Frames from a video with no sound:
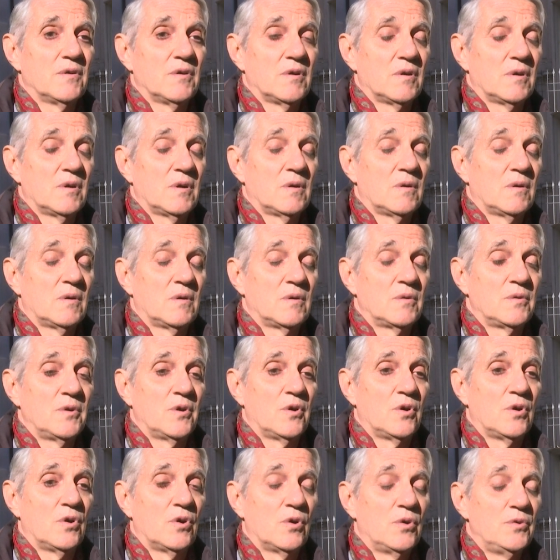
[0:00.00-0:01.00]
a los
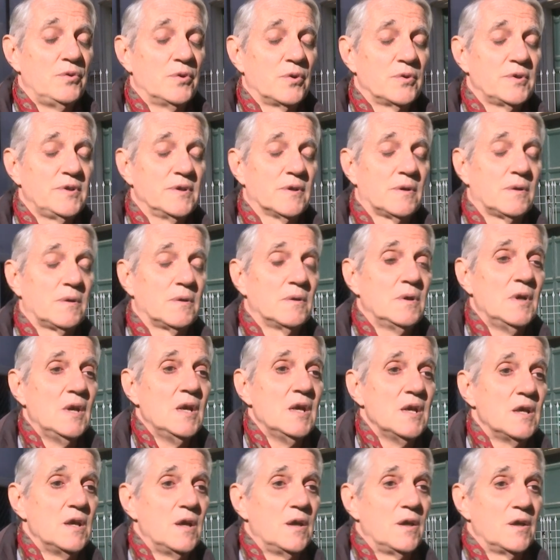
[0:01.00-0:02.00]
80 años, y si
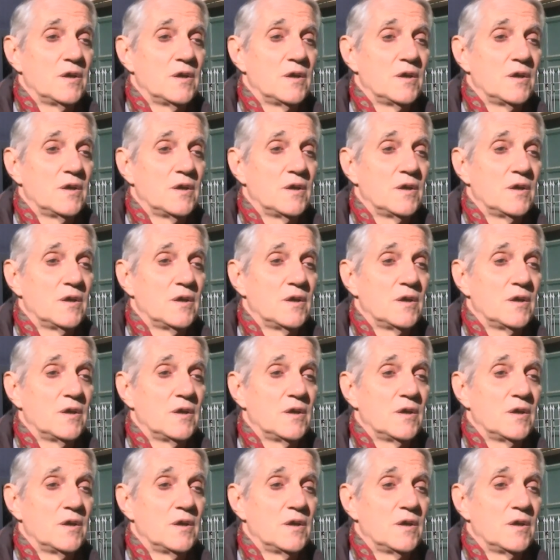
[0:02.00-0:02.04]
mantienes en